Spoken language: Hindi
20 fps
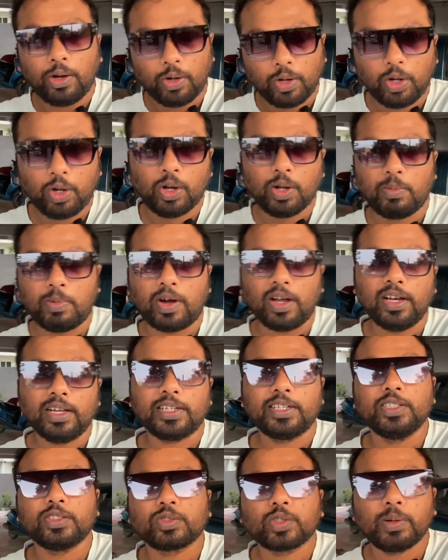लुल्लू मॉल
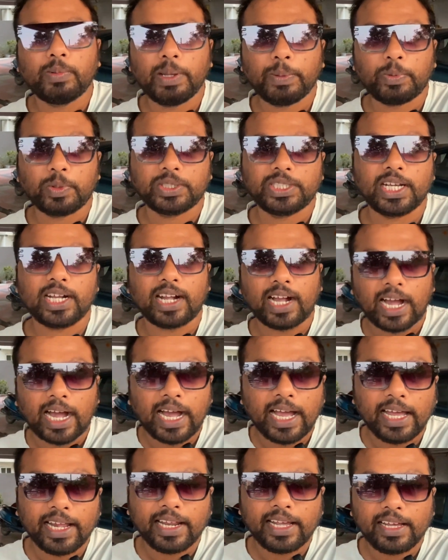किसको भी पूछे
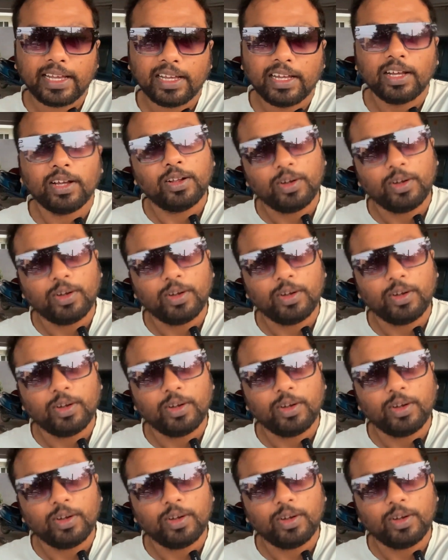कहाँ है रे